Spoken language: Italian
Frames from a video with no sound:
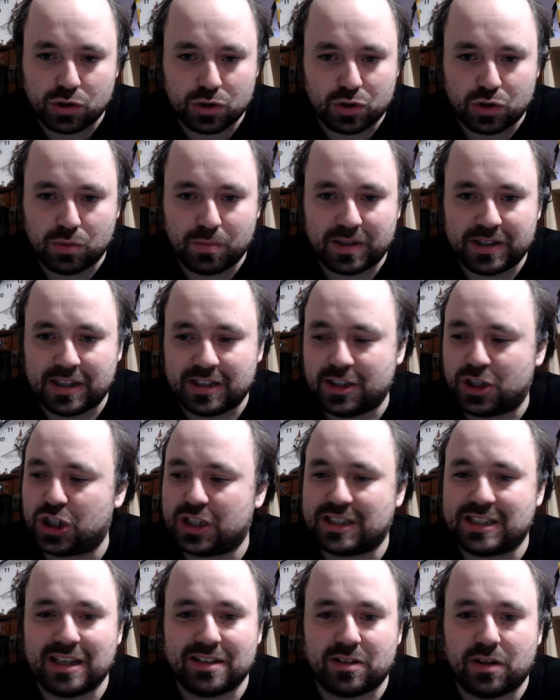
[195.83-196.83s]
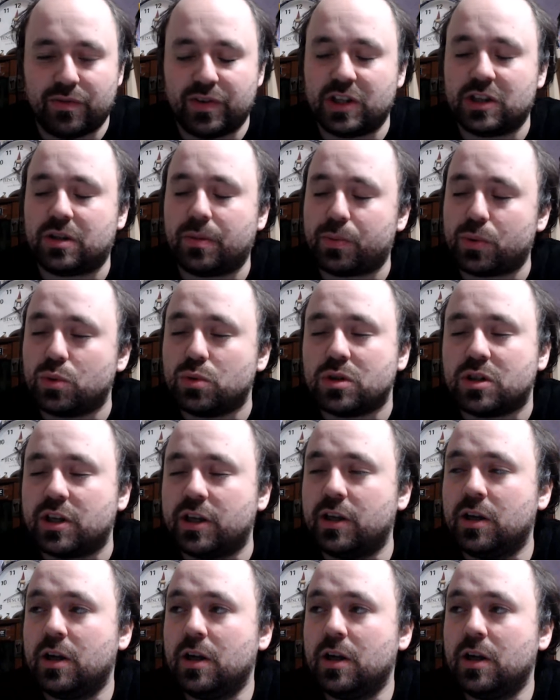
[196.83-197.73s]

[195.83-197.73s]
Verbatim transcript: insomma, dei 17-20 punti,